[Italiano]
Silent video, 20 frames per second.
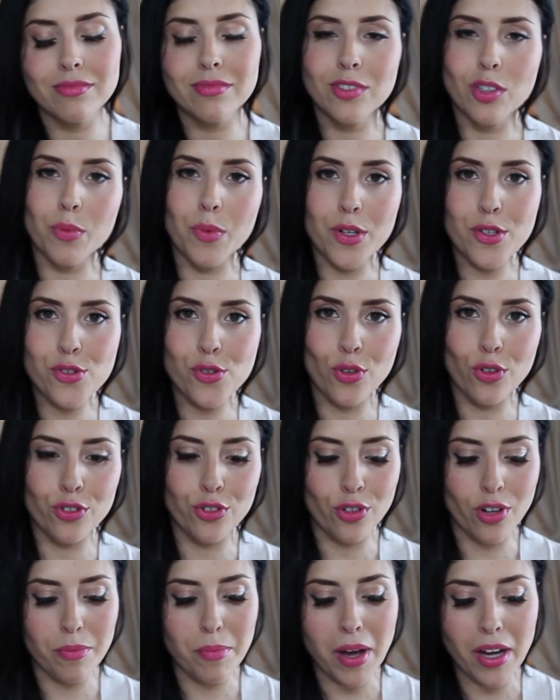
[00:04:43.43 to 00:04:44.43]
Come al
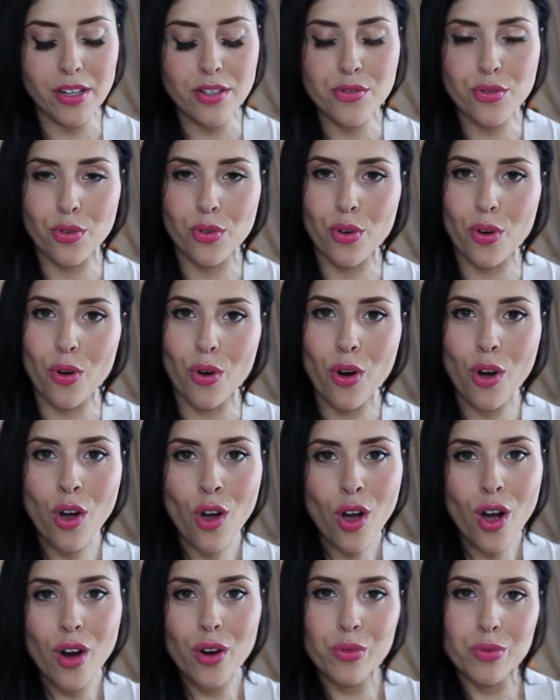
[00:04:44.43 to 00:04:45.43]
solito le mani sono
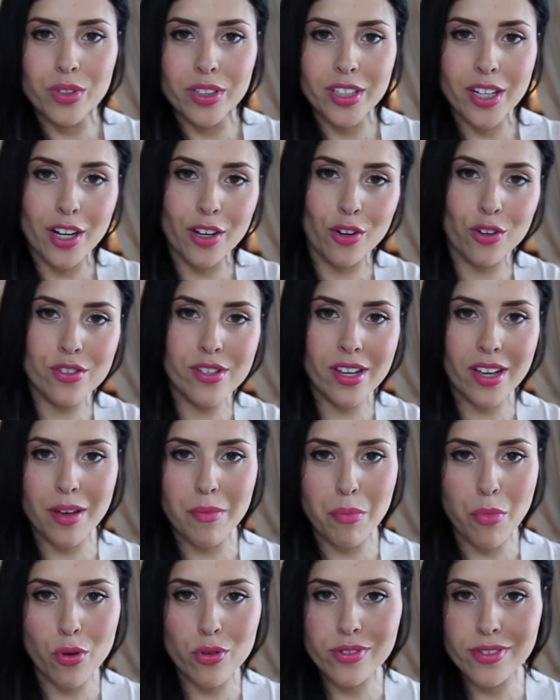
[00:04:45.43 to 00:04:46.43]
una delle cose che
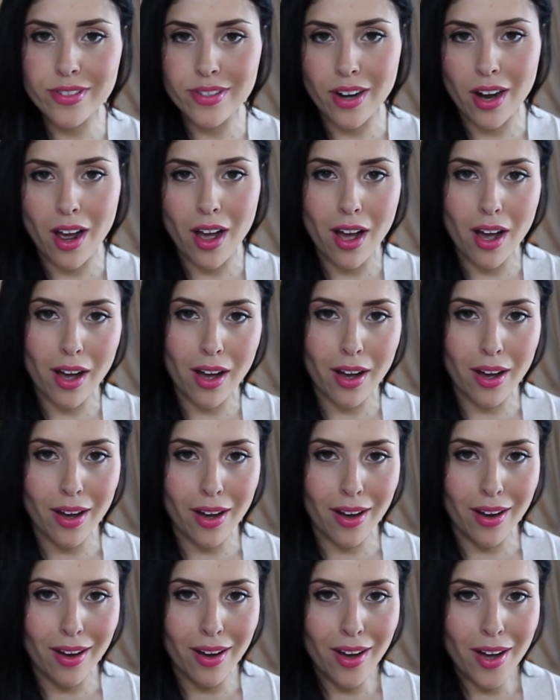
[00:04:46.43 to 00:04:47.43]

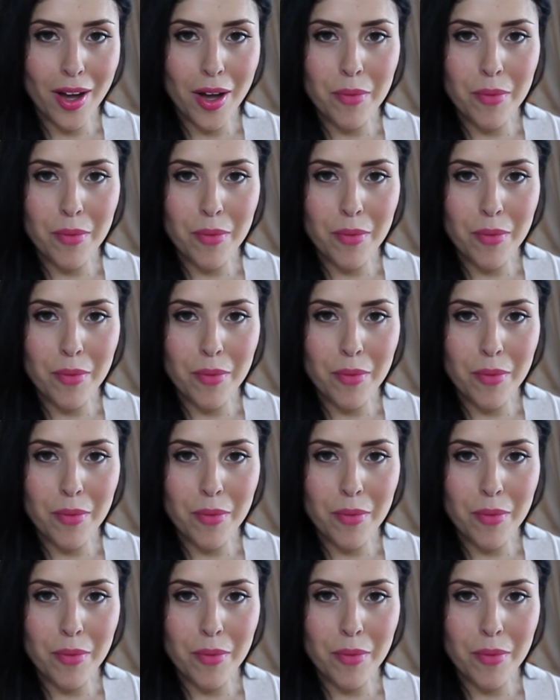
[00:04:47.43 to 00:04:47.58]
mostra